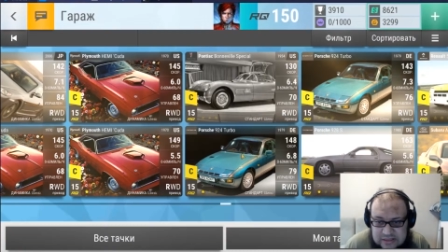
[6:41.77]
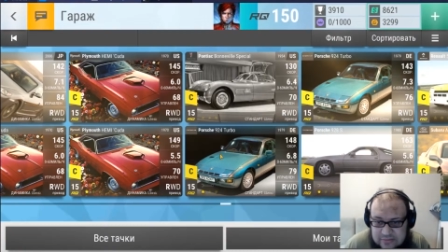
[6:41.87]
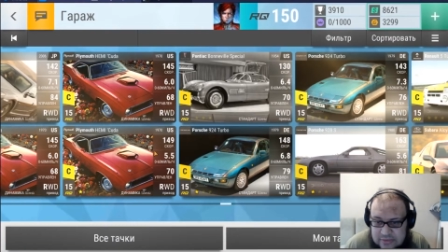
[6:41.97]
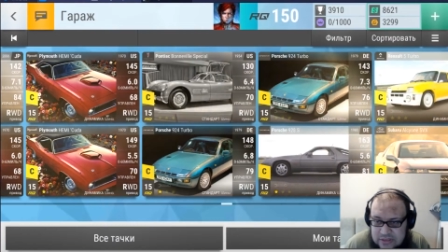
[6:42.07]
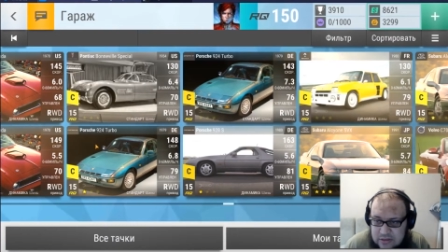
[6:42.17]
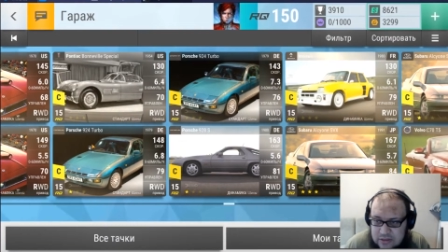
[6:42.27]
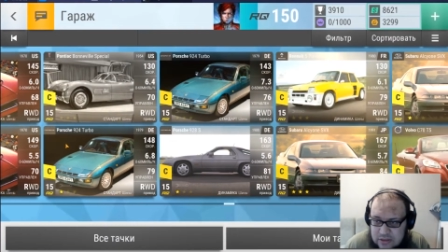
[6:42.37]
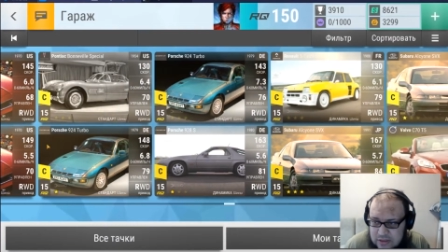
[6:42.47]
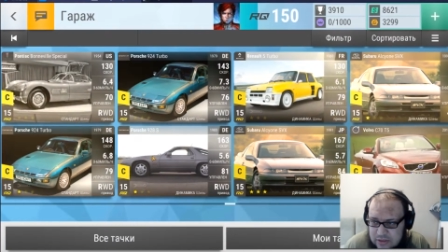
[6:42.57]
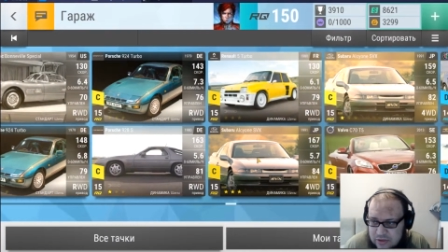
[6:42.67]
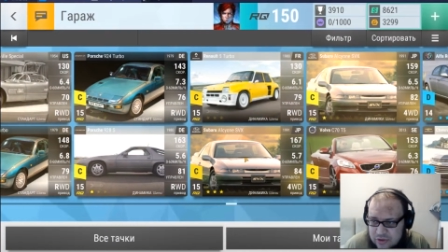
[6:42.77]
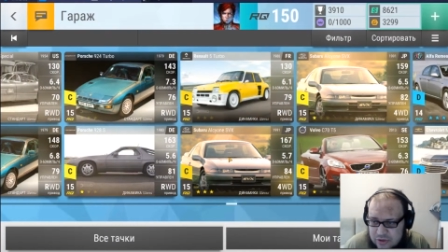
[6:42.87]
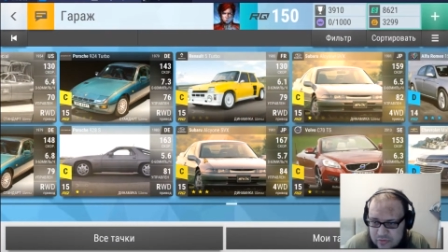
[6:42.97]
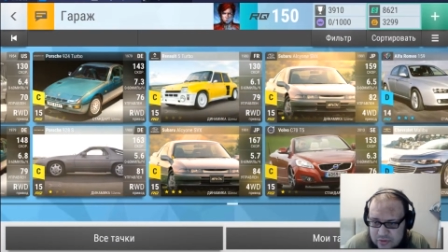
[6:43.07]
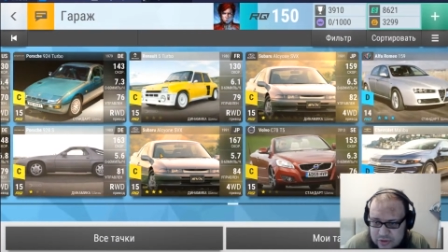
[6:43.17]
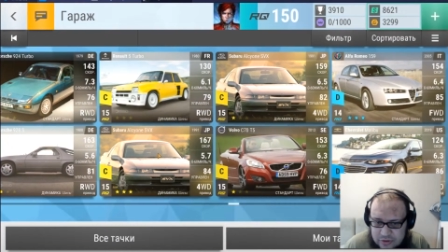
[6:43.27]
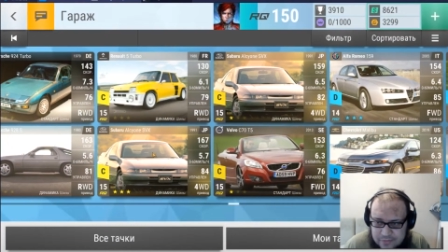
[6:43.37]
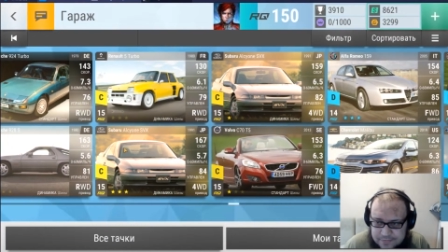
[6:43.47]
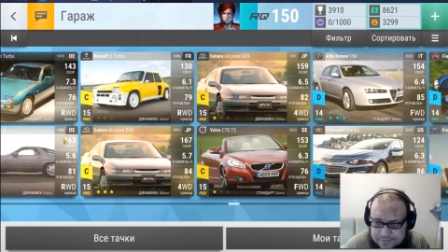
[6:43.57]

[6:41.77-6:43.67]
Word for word: на самом деле. Еще на его счет.